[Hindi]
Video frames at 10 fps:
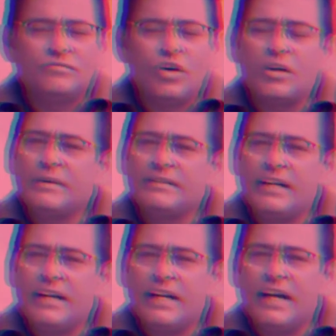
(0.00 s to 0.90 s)
गौरव
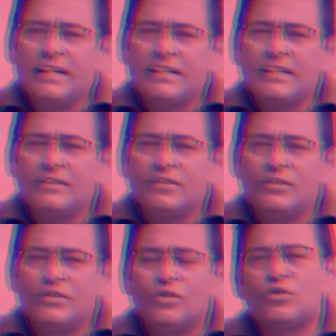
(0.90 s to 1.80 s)
बंसल ने कहा कि
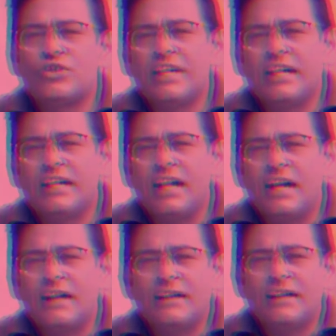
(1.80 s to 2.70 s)
खुदकुशी करना